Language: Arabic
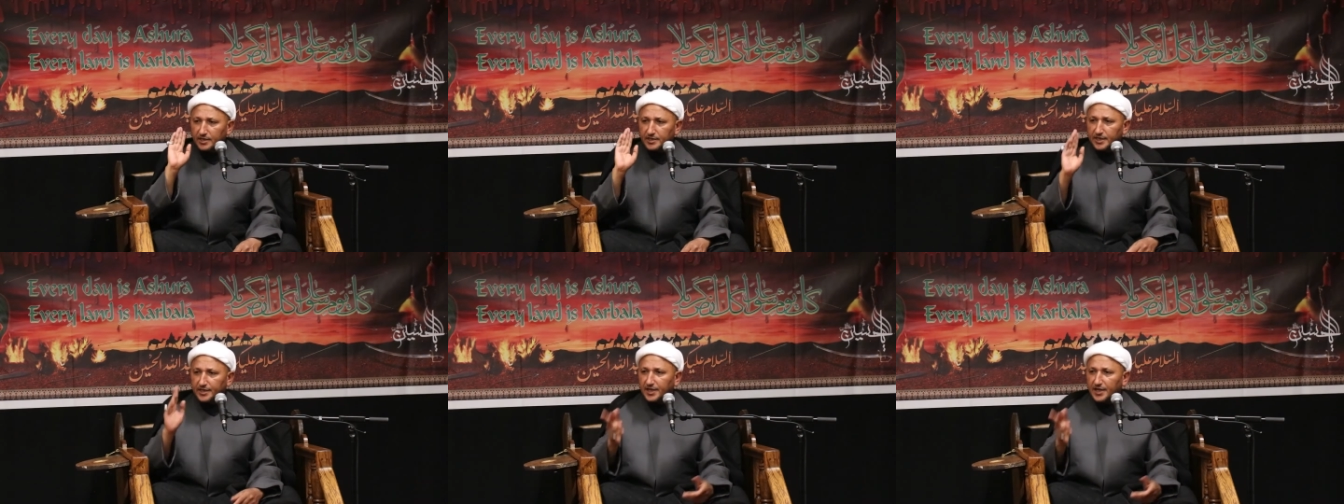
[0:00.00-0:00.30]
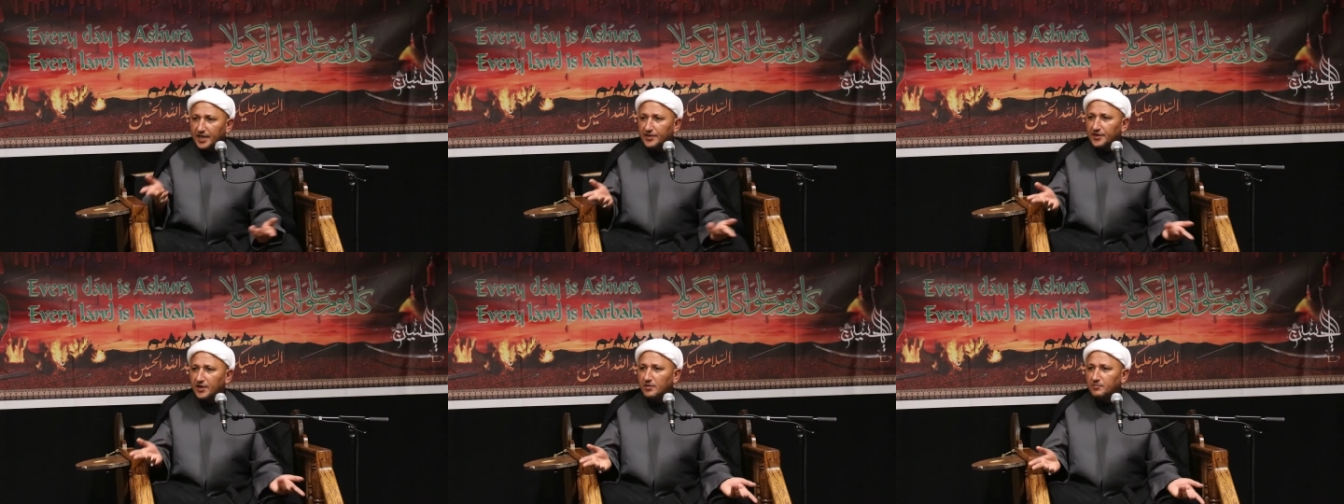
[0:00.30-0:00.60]
لأن
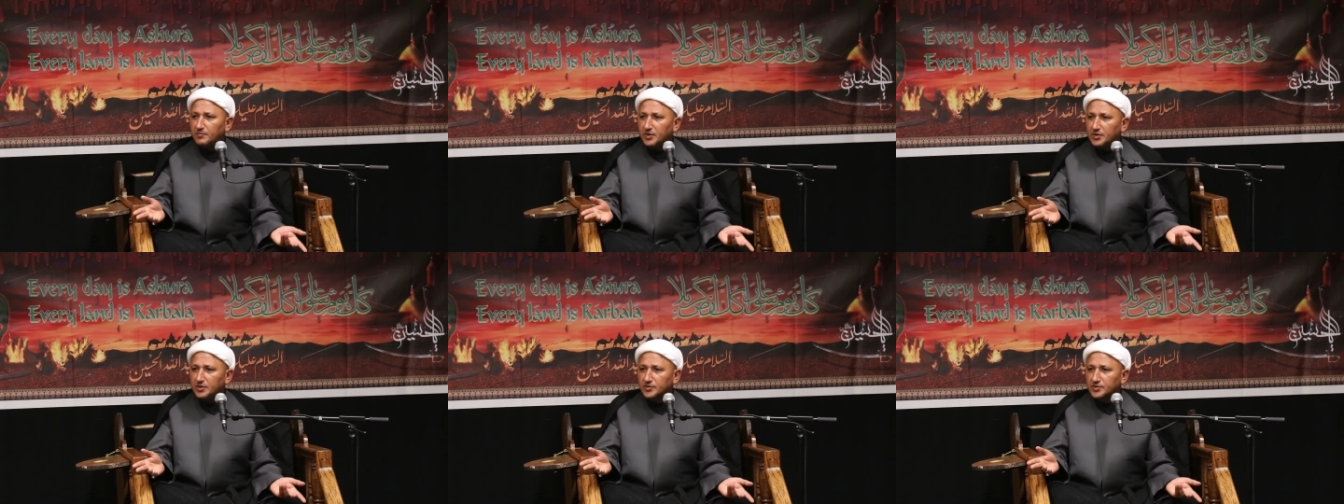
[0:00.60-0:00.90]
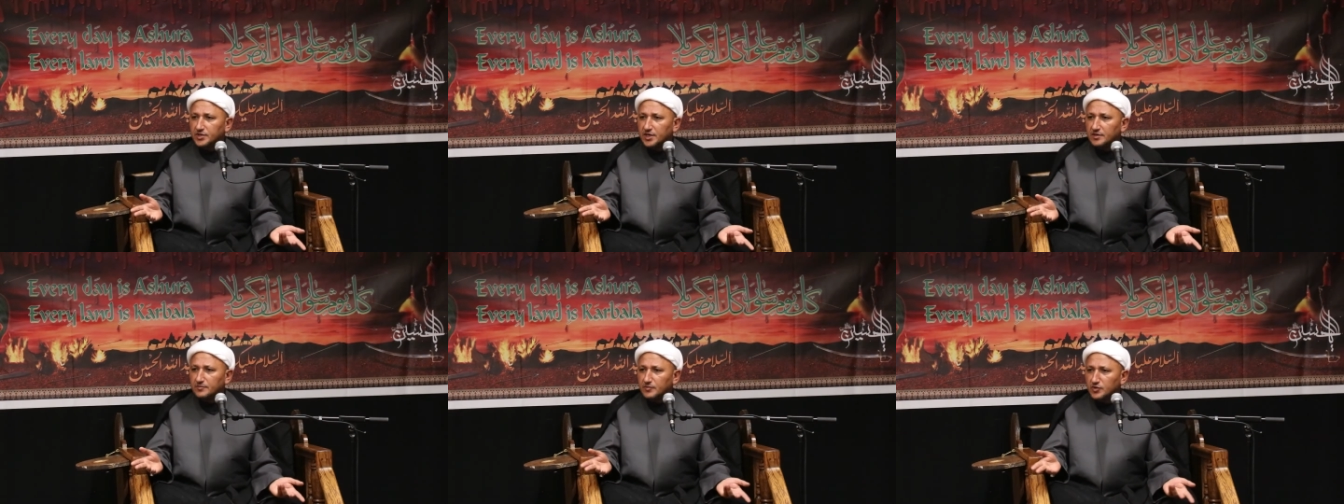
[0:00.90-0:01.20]
هذا حب
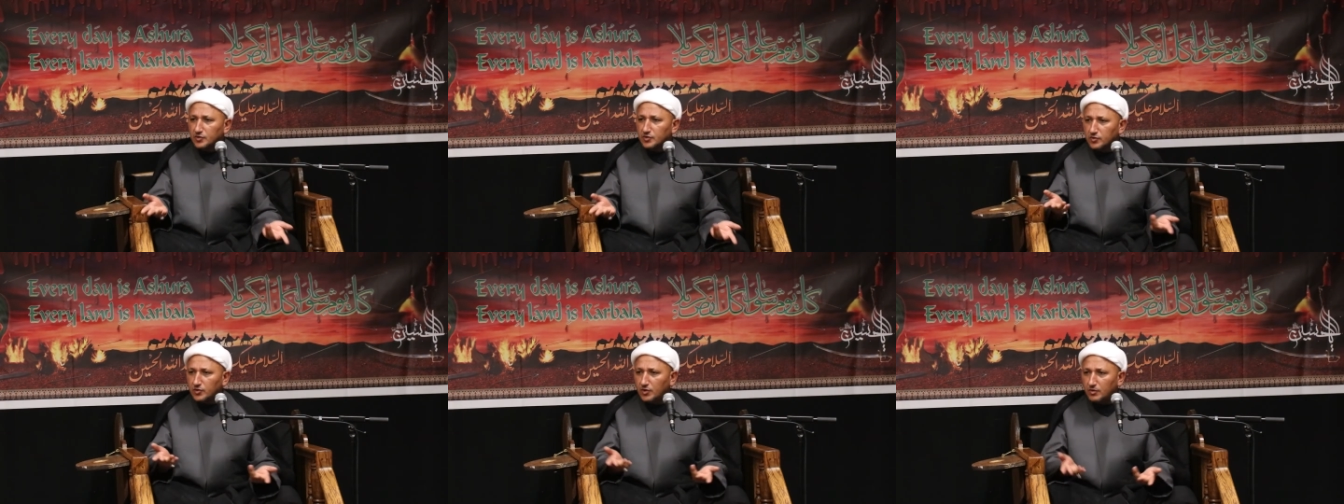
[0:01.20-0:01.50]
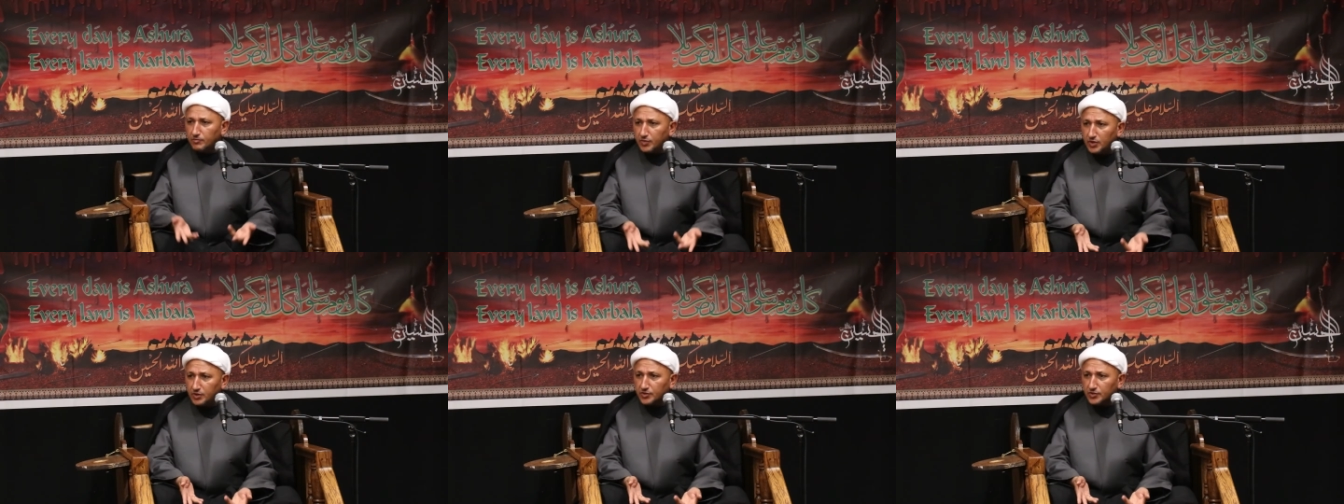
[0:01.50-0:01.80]
الحسين ويقول
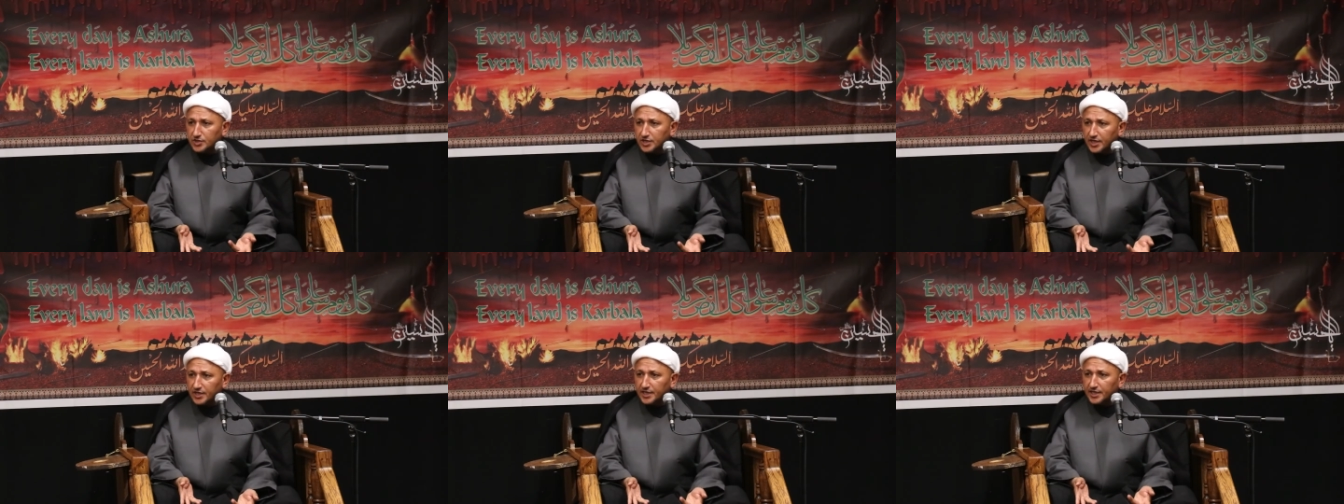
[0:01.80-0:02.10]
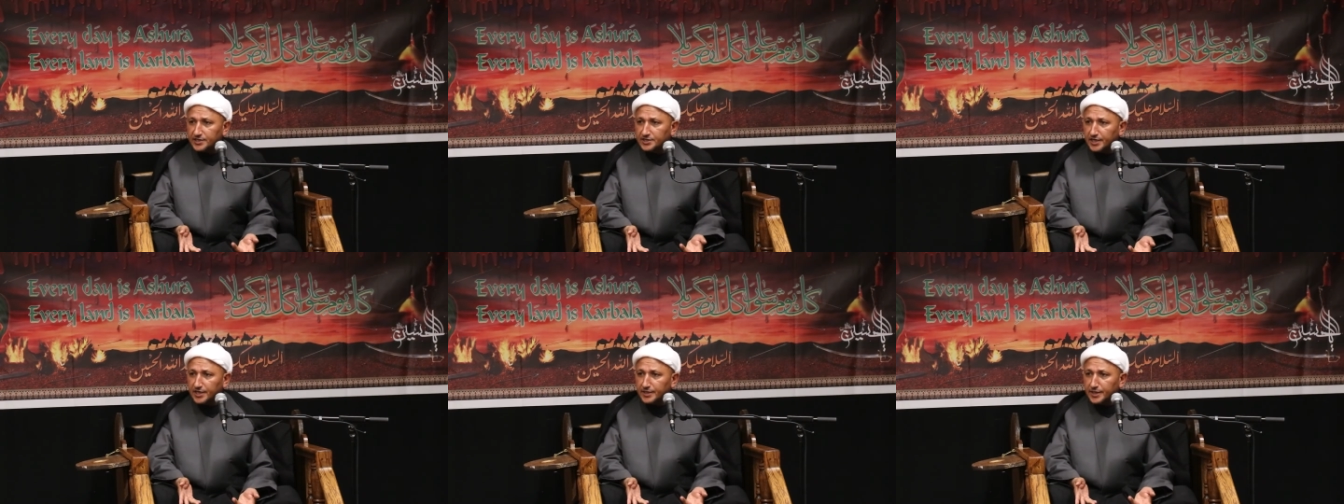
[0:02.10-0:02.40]
حب
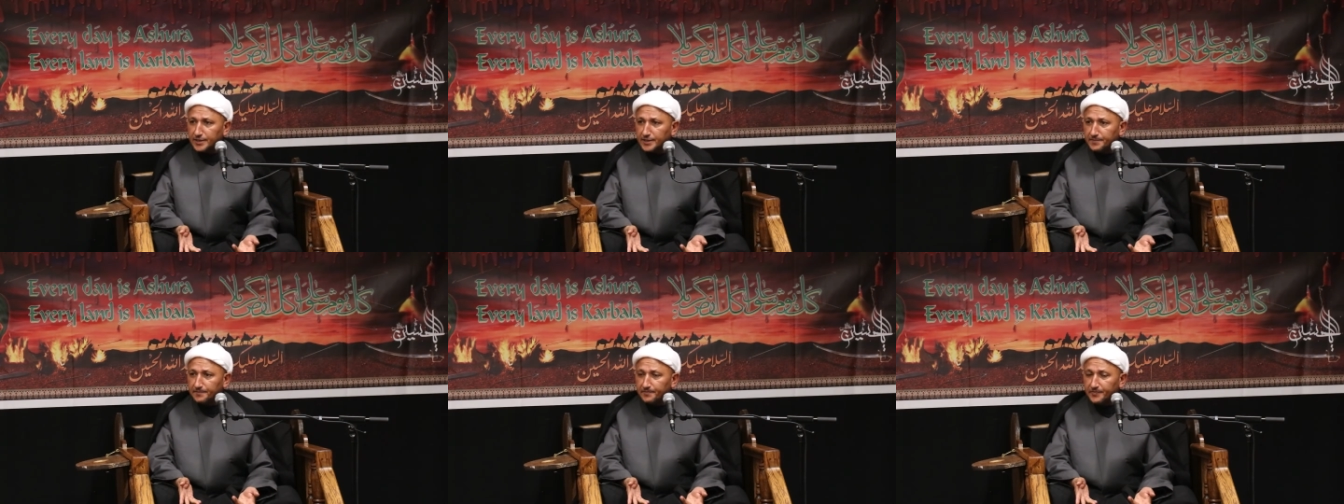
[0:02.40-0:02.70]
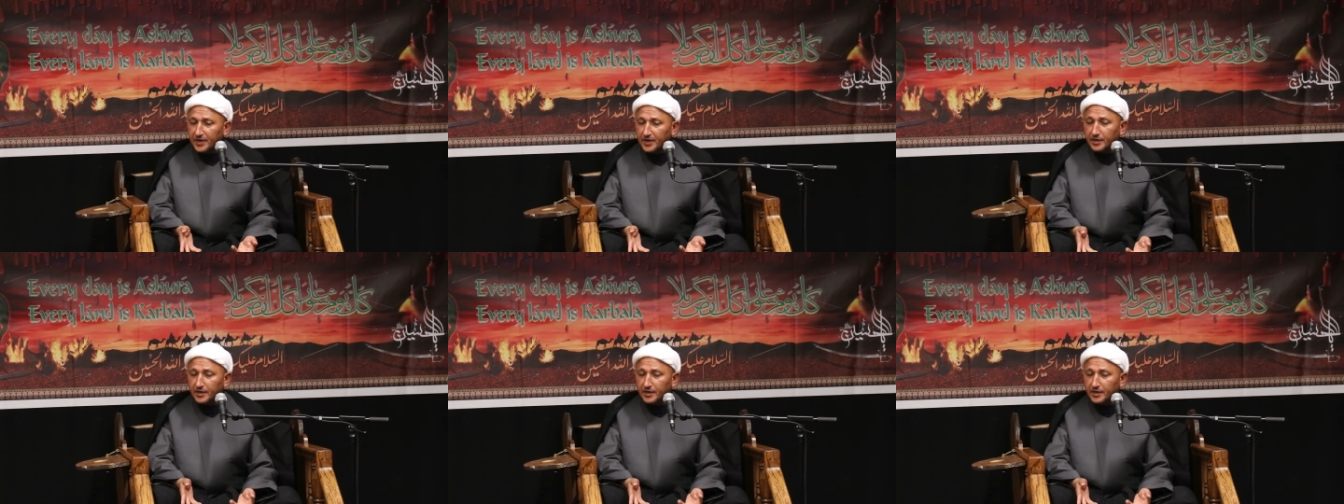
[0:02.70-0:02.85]
الحسين أجنني